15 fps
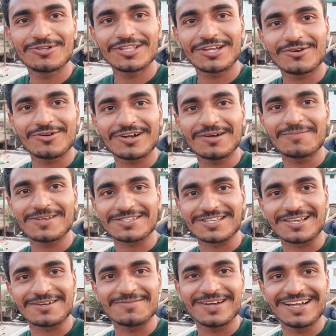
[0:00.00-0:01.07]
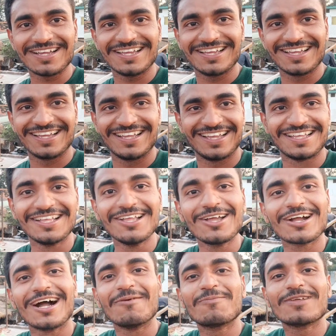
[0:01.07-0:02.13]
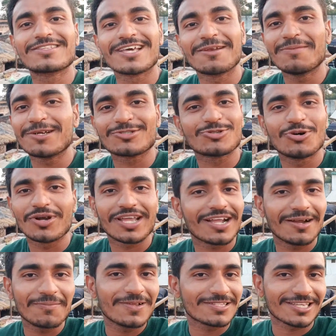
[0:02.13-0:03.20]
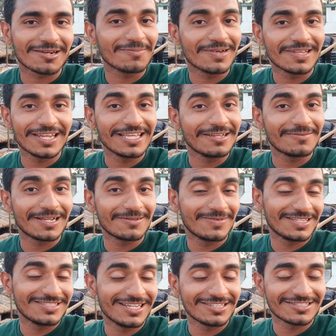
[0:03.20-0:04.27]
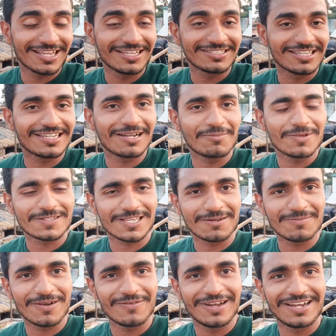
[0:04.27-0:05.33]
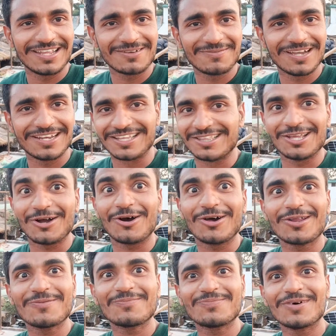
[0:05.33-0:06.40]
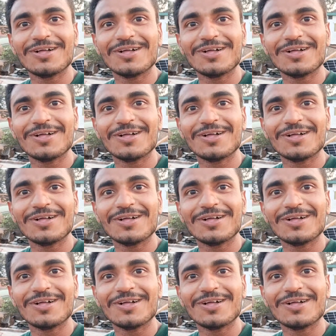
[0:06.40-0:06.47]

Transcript: वो देखो कपिल शर्मा है कपिल, शर्मा सो के कपिल शर्मा नहीं है भाई बस जस्ट ऐसे ही कपिल शर्मा वेल्डिंग मैन है अरे